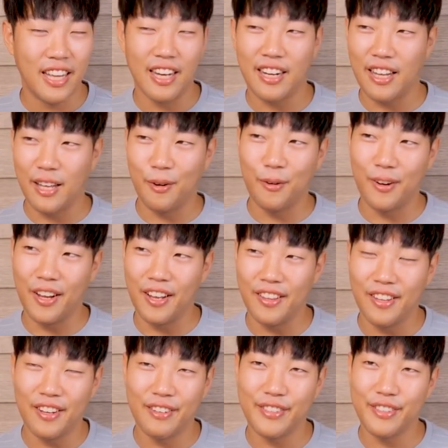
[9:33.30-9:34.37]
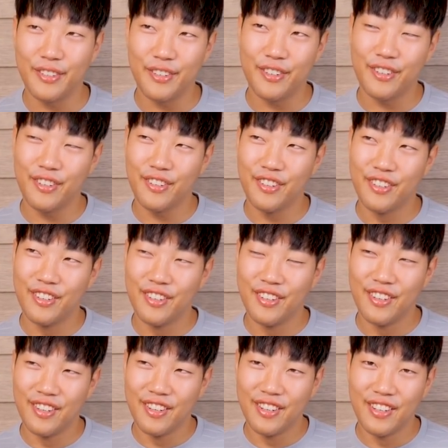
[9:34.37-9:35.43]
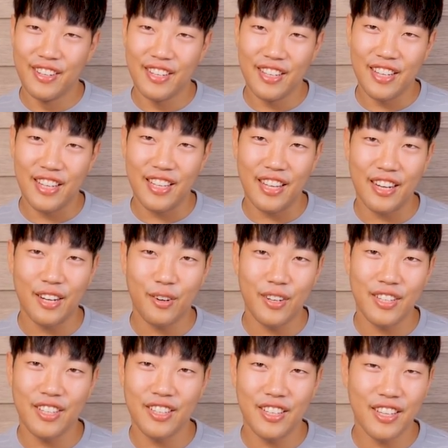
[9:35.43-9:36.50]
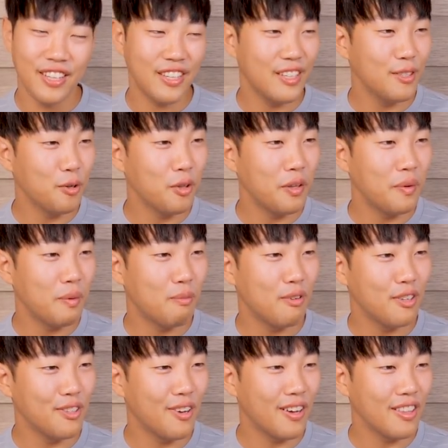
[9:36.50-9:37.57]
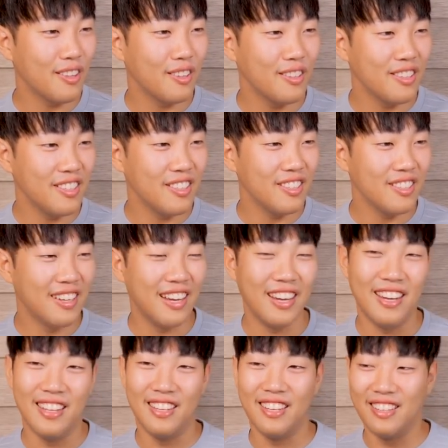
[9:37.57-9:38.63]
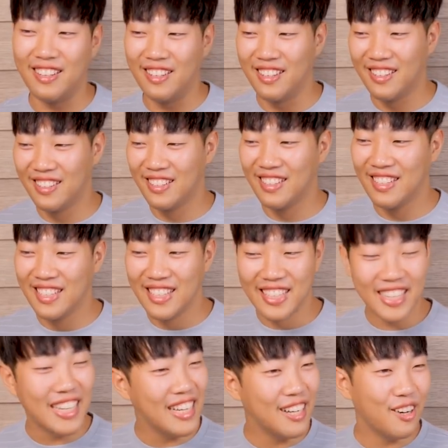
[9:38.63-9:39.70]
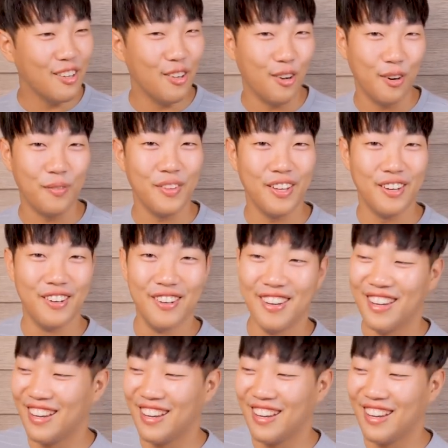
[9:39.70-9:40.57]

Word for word: 예약해놓은 게 안 나와서 기다리고 있는데 손님이 불러서 갔더니 아 안되겠다 낀 건 어렵네요